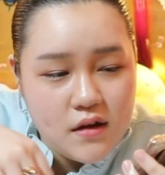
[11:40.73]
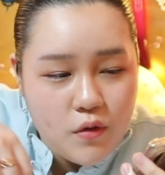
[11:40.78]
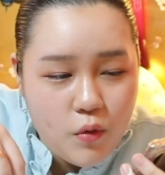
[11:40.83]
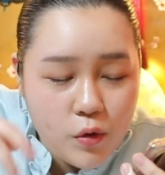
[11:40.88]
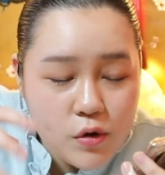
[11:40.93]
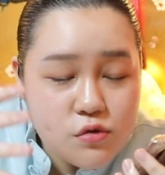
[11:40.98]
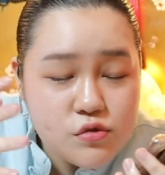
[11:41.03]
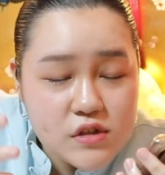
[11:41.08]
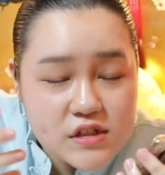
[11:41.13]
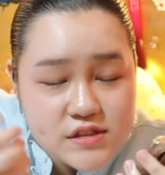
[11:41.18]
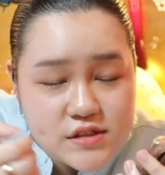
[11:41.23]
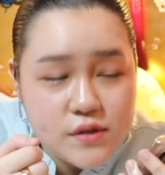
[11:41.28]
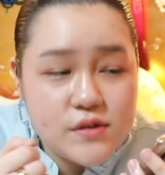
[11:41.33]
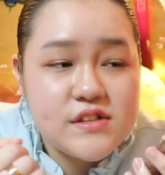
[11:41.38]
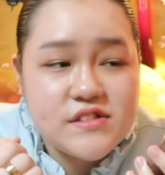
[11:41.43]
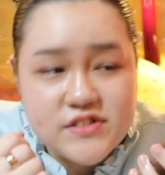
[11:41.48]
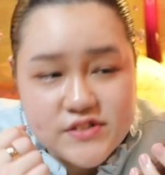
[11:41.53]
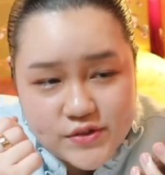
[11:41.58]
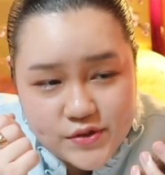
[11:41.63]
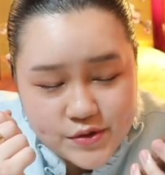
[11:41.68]
얼굴에 써
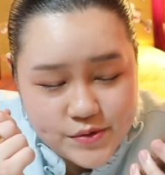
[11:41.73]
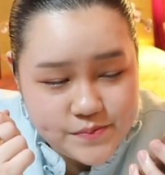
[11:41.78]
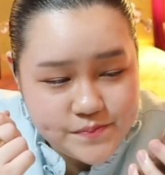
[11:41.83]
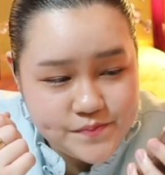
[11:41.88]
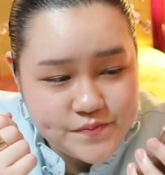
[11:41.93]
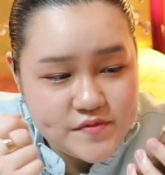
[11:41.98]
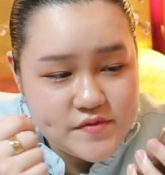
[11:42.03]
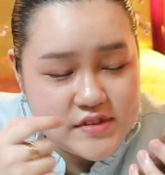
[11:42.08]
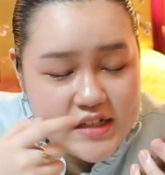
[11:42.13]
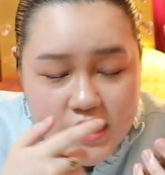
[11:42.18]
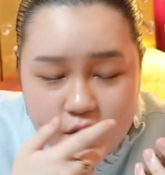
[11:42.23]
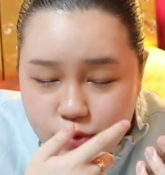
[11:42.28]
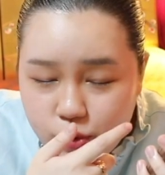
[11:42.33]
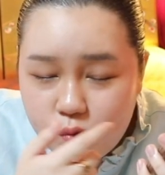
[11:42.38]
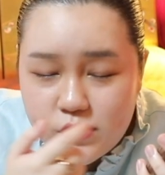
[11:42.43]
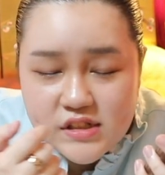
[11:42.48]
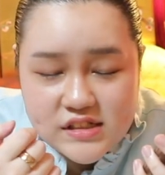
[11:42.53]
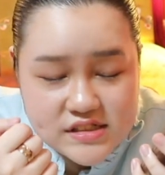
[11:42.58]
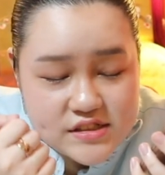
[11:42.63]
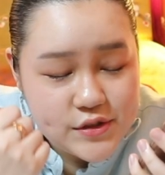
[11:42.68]
있어. 나
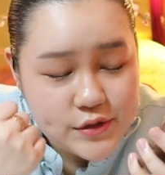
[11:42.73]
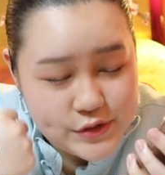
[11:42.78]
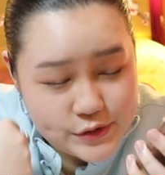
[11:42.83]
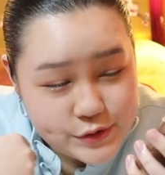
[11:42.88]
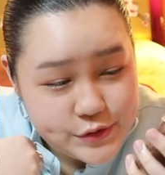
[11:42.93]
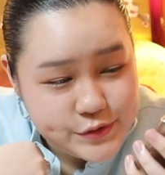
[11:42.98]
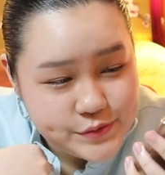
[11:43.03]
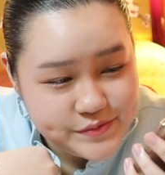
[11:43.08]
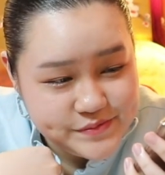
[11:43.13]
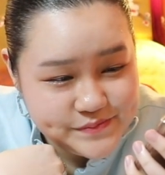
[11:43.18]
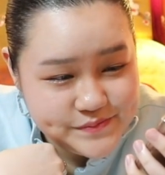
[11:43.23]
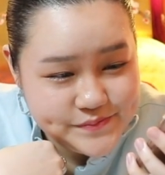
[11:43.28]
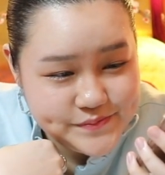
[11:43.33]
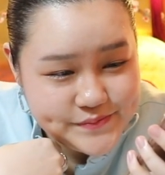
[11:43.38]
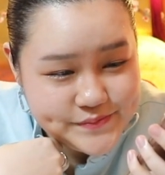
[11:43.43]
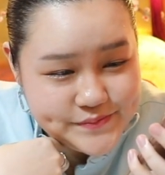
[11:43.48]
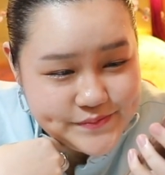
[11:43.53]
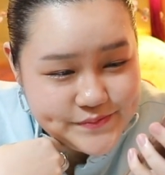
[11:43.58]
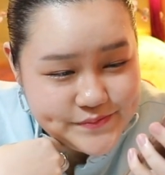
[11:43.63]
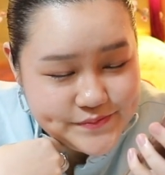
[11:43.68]
돈 있어요.
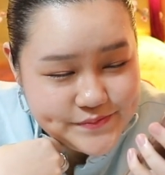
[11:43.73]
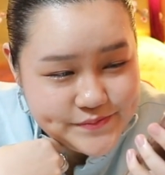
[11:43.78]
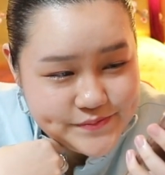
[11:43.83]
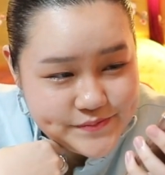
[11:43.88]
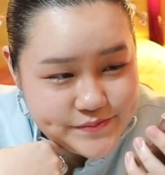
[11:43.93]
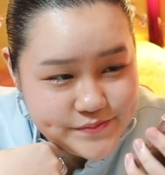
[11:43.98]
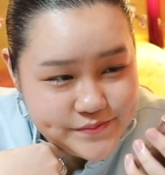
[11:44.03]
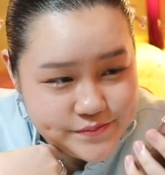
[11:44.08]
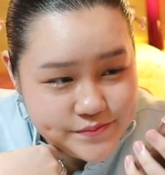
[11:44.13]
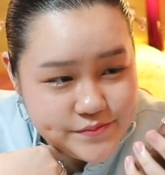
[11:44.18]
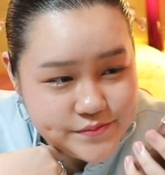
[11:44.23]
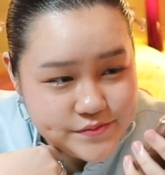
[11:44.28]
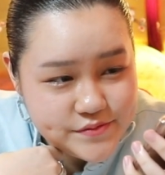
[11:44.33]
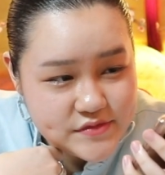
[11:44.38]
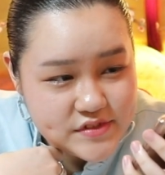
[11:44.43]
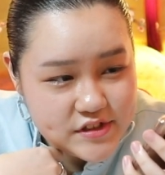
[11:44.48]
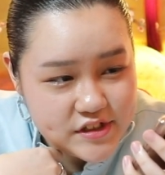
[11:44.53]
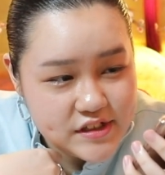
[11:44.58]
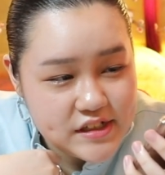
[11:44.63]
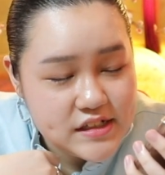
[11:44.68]
음. 음.
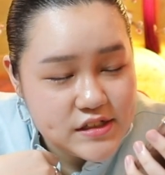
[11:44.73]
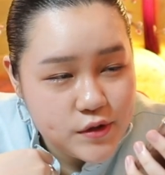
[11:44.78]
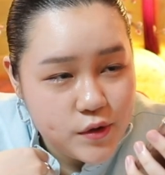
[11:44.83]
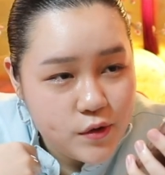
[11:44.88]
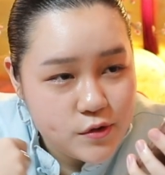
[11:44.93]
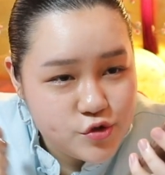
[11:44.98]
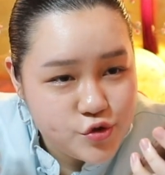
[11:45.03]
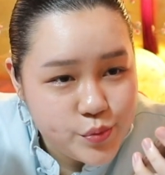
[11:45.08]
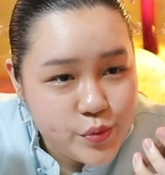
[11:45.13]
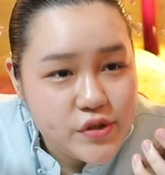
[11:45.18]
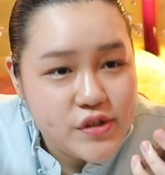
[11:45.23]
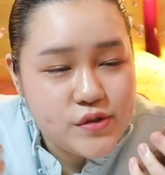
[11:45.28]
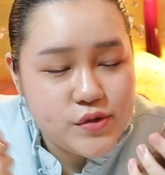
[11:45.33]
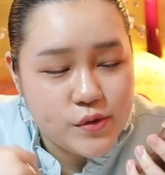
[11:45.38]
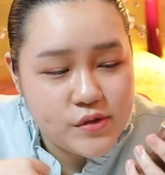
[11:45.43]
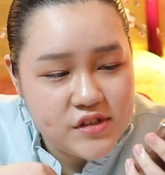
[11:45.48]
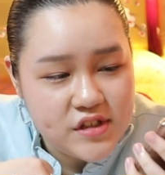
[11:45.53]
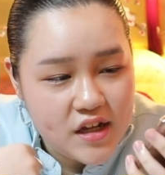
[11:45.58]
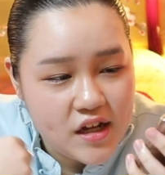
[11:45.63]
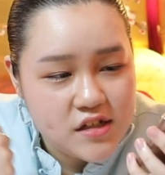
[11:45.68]
그래서
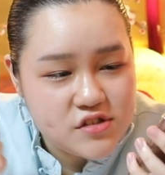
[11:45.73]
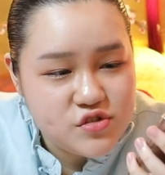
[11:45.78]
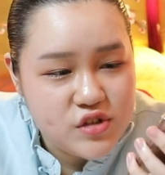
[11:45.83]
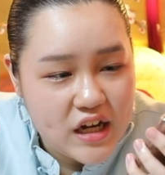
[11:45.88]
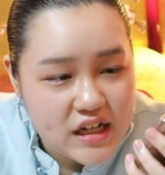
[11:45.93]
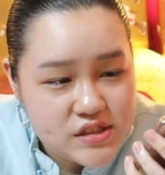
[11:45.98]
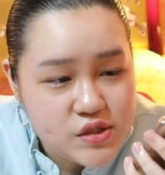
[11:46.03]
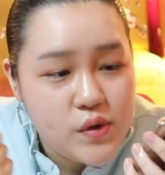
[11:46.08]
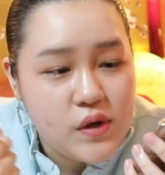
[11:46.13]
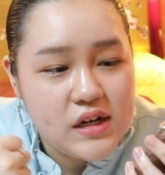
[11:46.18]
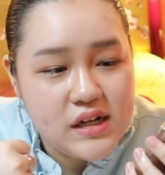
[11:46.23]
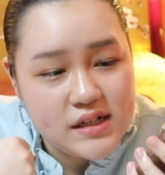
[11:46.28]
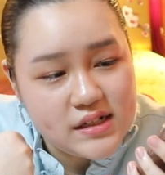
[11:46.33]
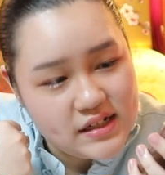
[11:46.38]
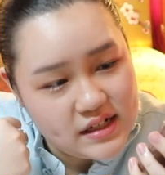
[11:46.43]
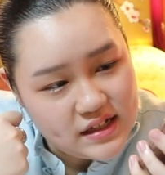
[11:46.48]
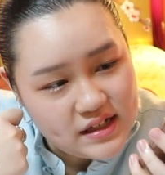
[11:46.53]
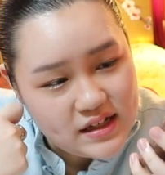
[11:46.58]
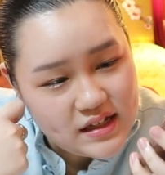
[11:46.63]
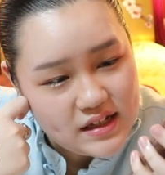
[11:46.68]
주변에서 어떻게 알고 가져가려
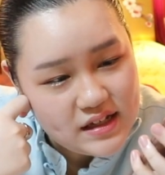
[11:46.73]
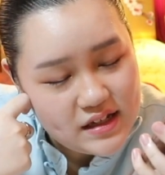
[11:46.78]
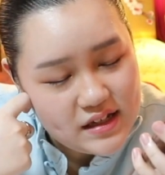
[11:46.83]
그래.